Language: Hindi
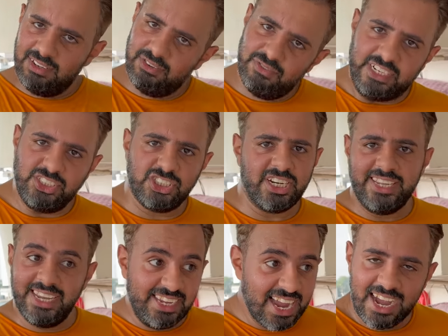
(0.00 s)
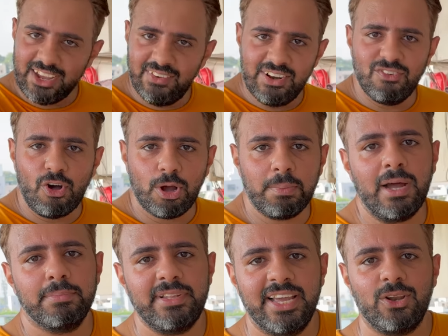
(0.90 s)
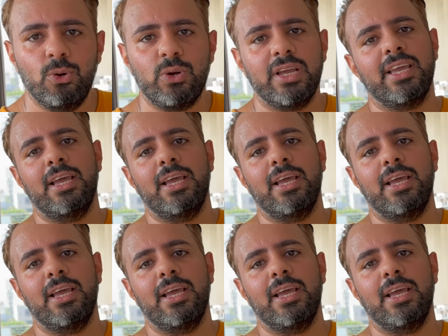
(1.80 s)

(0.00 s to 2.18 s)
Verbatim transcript: वेंचर किया ये आगे वाले ब्लॉग में आप देख लोगे कि